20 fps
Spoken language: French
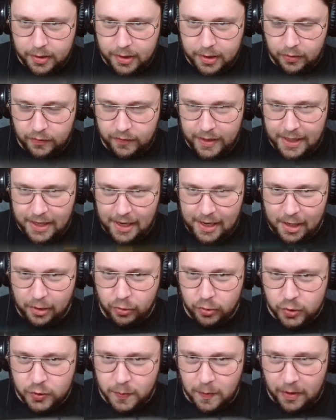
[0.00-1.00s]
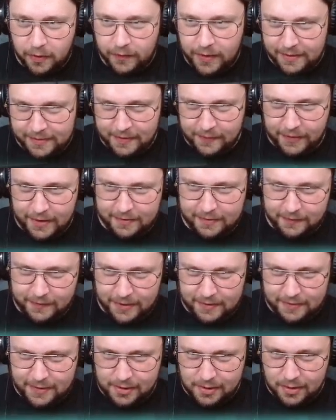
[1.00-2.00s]
on va y aller doucement. Vas-y, vas-y,
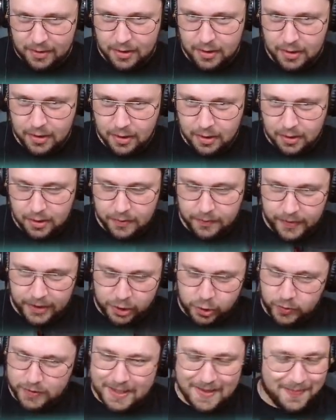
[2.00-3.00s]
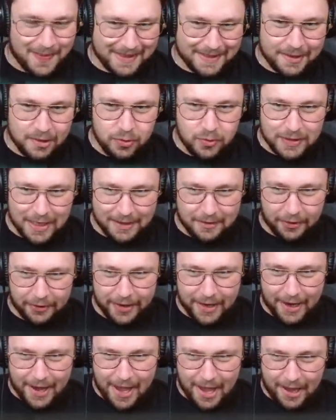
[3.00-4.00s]
vas-y. Mec, je sais pas ce qui nous attend
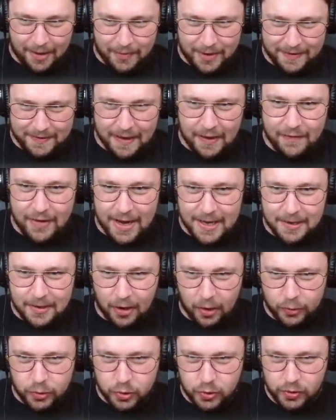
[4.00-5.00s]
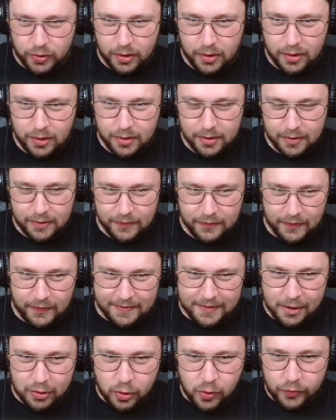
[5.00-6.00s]
derrière, mais ça va être tendu. Doucement, doucement.
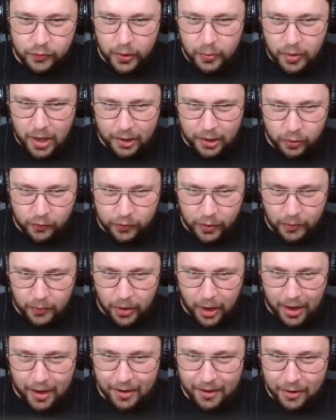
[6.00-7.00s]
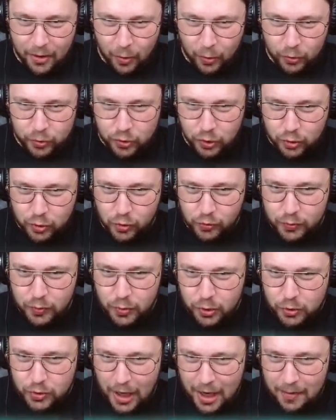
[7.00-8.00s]
Vas-y, couvre-moi, couvre-moi. On se couvre
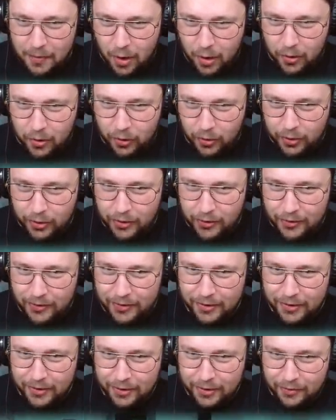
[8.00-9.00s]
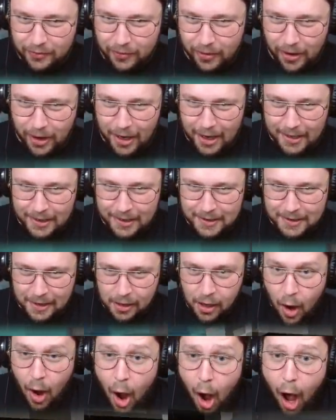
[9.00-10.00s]
mutuellement, en gros. Voilà, nickel.
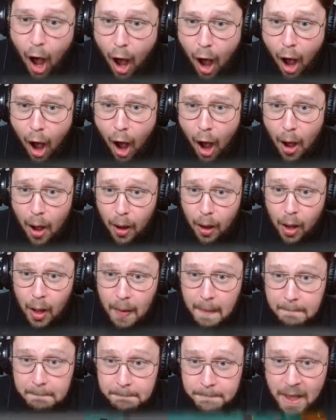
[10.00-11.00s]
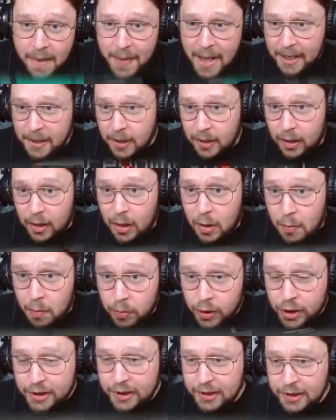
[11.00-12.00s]
Oh, oh, oh, oh Y'a Bonnie Mais Bonnie
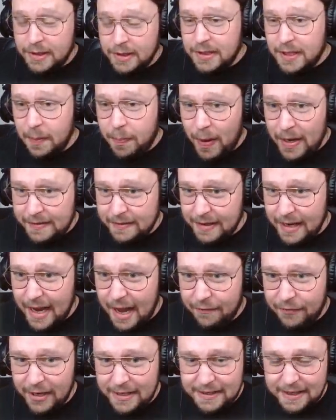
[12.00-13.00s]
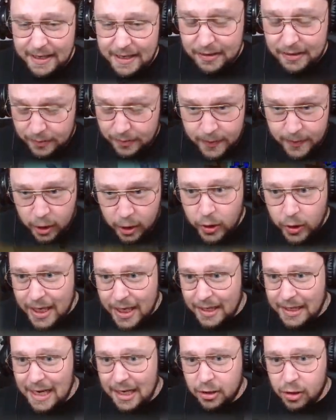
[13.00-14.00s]
Mais qu'est-ce qui s'est passé avec ces...
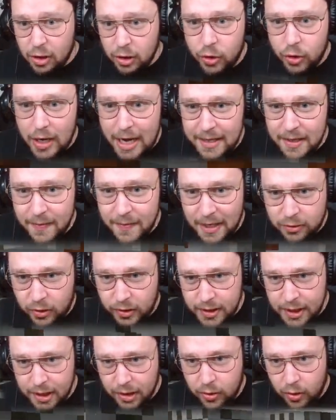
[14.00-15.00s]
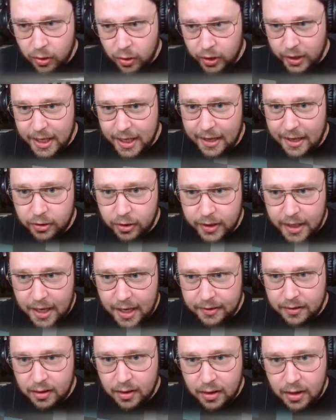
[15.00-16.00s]
Regarde la gueule de l'animatronique, gros, regarde,
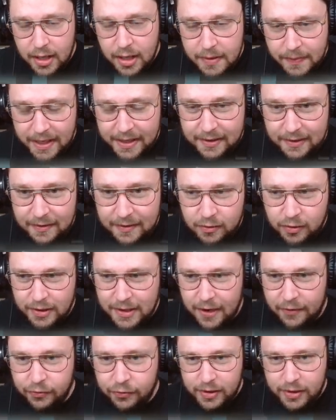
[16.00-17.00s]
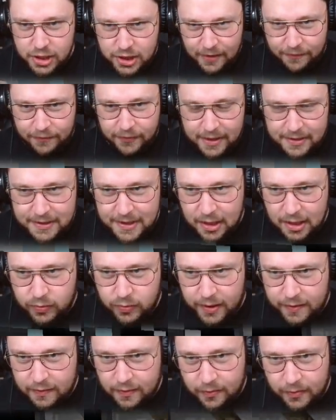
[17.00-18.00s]
regarde. Mec, est-ce que t'as vu déjà Freddy à quoi
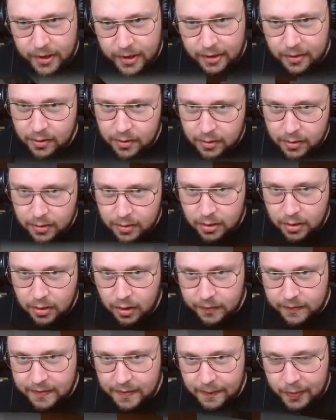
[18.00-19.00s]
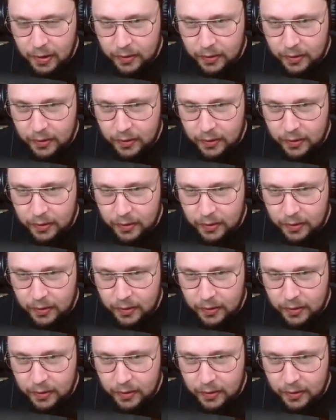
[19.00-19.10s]
il ressemblait Oh, ouais,